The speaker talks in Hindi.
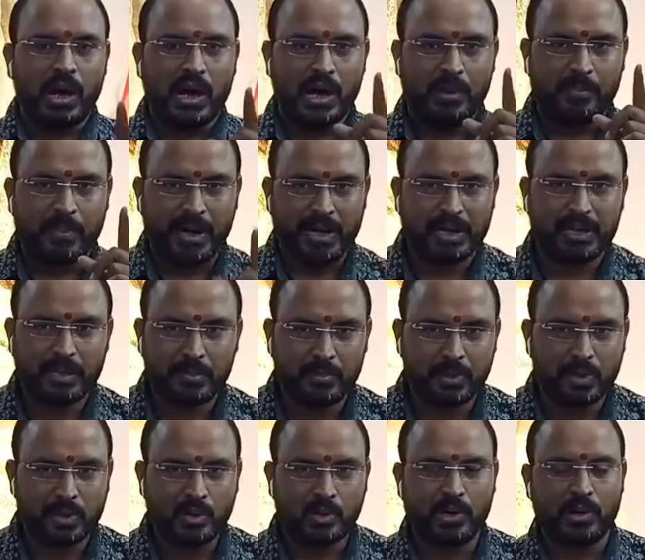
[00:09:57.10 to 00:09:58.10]
आप आगे
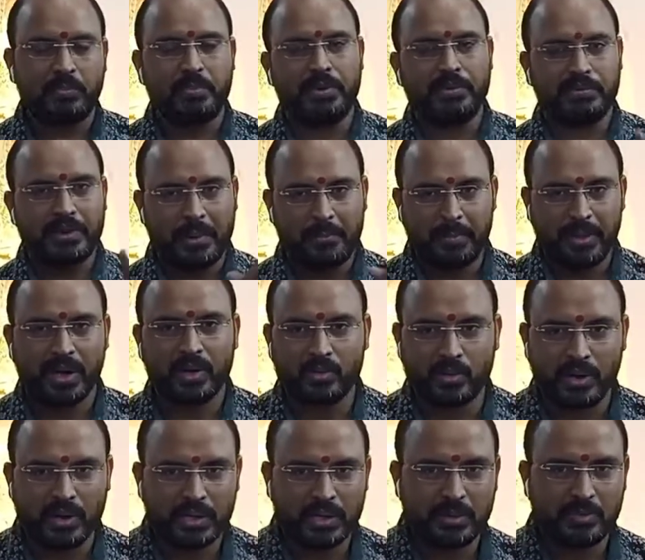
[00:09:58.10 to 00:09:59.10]
बढ़ो अपने व्यापार को
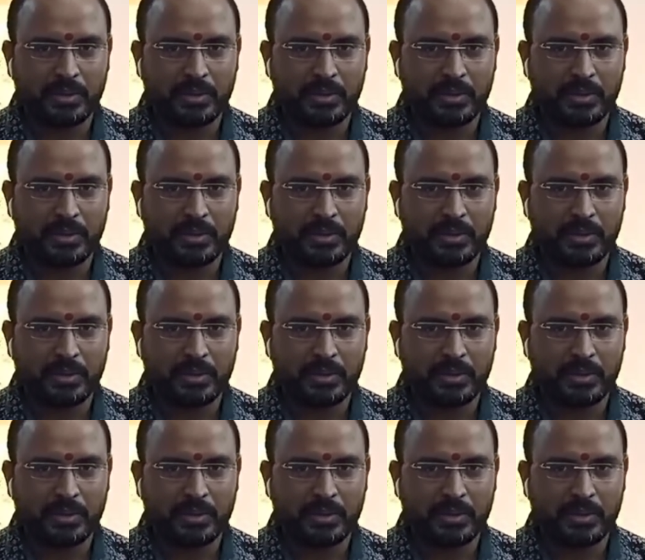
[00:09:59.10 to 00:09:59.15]
आगे